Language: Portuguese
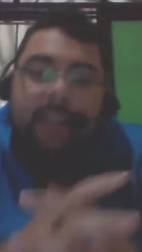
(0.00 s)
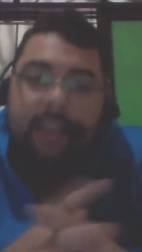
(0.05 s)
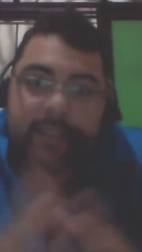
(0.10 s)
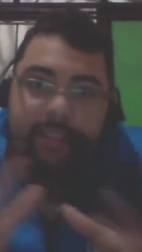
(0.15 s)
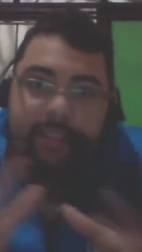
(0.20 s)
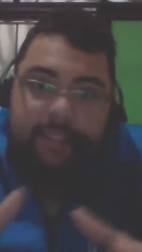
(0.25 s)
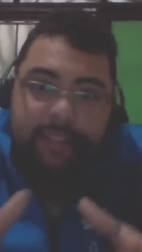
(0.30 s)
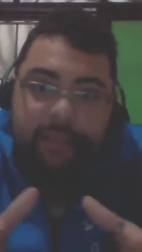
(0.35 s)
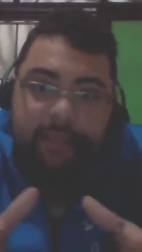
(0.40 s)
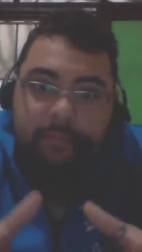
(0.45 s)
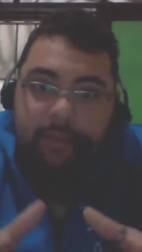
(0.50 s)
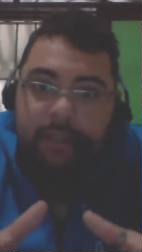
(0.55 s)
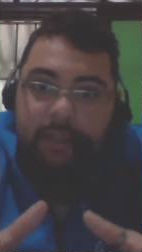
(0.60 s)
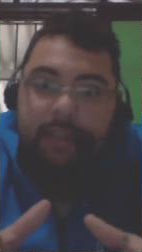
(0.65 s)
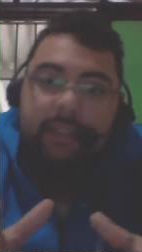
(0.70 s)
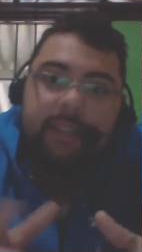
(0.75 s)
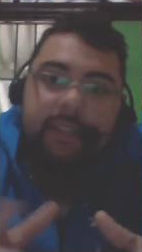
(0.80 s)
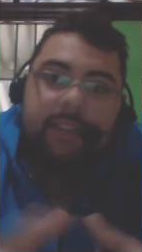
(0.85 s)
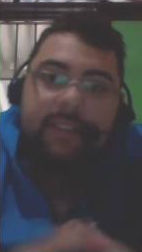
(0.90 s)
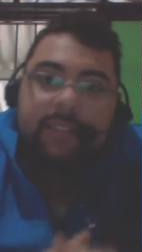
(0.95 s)
essa
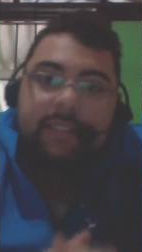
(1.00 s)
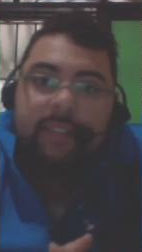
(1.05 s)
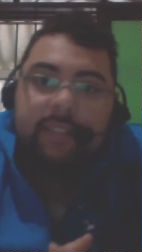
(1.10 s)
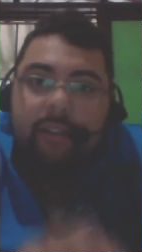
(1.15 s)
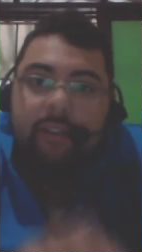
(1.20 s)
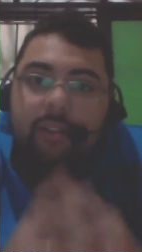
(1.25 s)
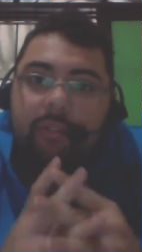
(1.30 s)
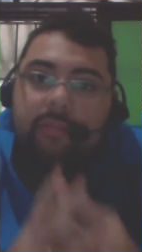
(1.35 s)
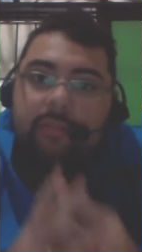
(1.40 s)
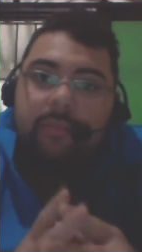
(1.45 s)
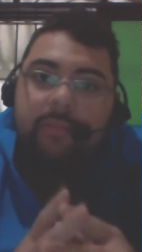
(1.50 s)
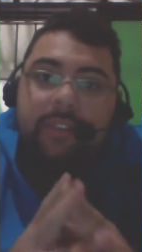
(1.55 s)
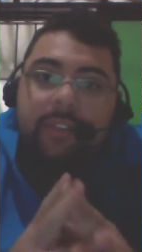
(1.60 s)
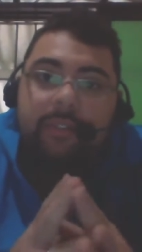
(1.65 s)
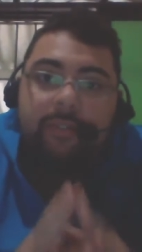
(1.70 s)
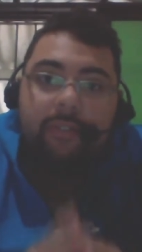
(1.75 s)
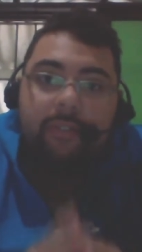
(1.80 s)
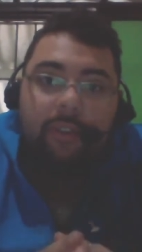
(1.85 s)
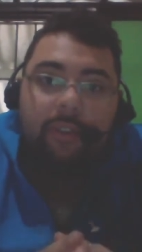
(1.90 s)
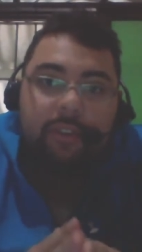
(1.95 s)
semana saiu algumas
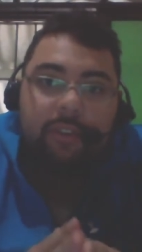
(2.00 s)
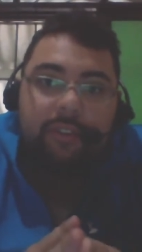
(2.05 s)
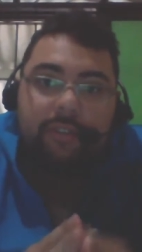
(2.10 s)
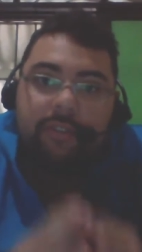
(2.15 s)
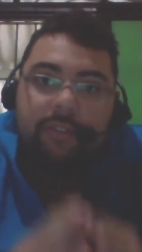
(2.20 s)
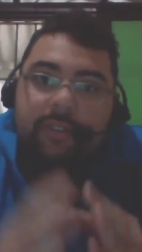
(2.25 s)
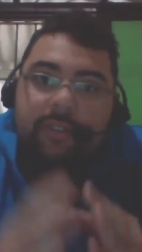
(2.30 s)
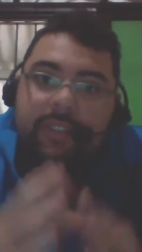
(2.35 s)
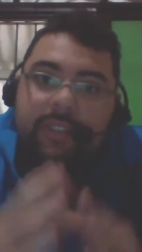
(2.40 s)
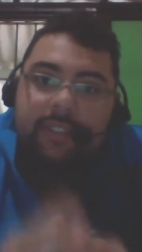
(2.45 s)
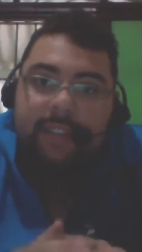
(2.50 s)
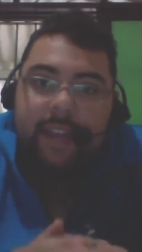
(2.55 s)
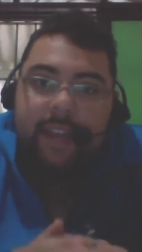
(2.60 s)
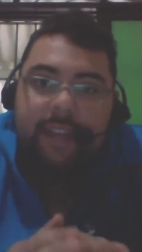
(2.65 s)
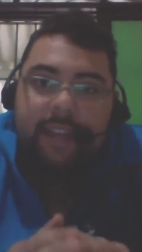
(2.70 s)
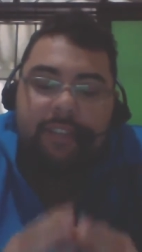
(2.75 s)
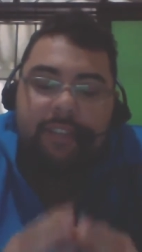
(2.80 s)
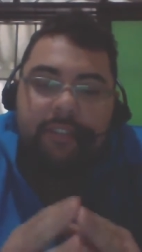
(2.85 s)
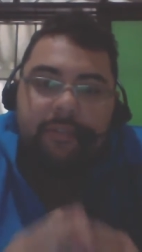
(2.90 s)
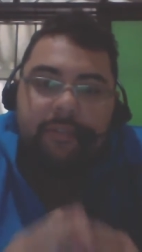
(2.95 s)
fotos do
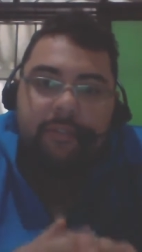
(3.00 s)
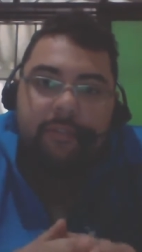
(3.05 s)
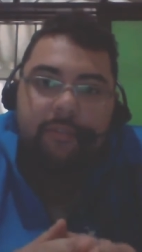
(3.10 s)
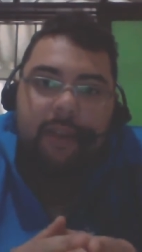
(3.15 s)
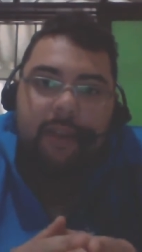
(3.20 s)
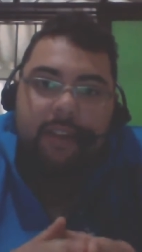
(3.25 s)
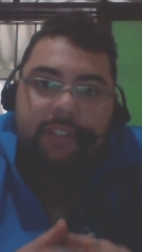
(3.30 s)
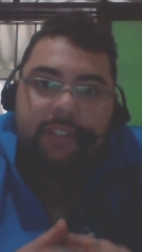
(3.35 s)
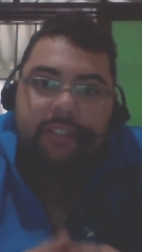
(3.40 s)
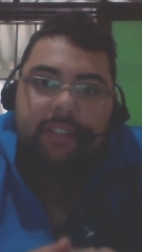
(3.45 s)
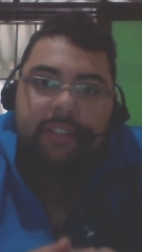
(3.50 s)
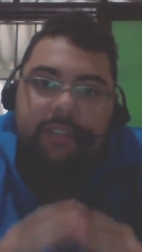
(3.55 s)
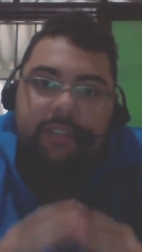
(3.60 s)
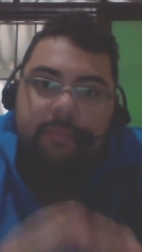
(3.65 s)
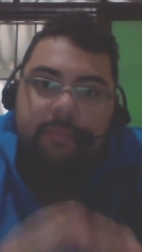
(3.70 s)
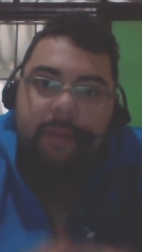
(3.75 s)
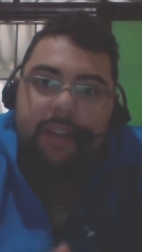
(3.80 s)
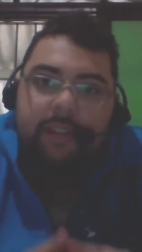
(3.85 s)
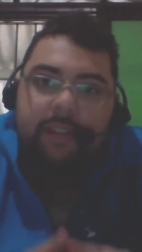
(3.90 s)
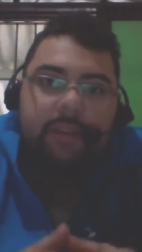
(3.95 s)
set de filmagem de
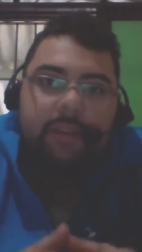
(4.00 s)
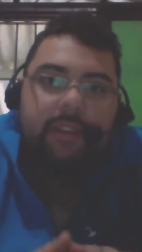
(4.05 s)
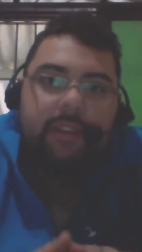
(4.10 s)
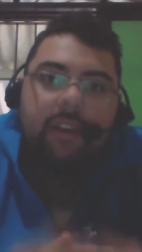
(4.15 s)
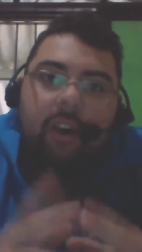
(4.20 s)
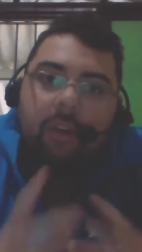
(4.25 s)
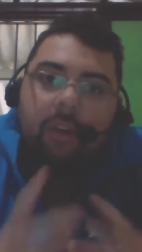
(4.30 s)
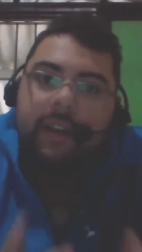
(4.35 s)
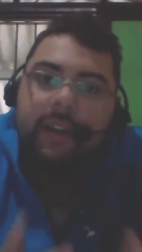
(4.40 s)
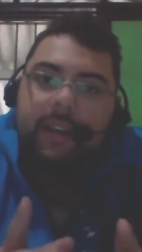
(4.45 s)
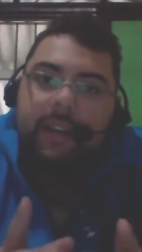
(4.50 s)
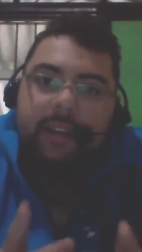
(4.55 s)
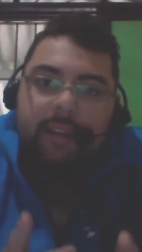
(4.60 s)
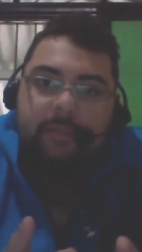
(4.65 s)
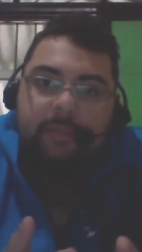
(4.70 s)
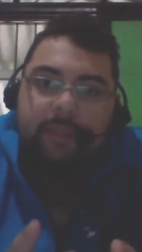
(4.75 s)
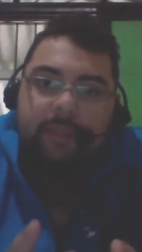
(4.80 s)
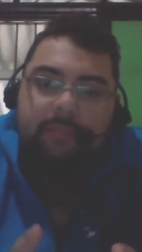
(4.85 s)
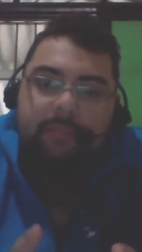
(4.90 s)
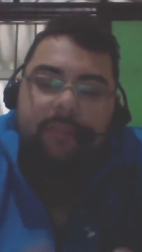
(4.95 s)
Spider-Man
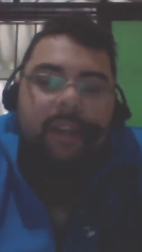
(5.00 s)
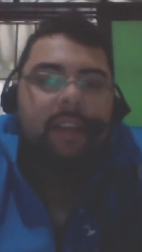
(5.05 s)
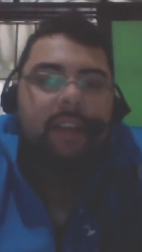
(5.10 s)
Homecoming.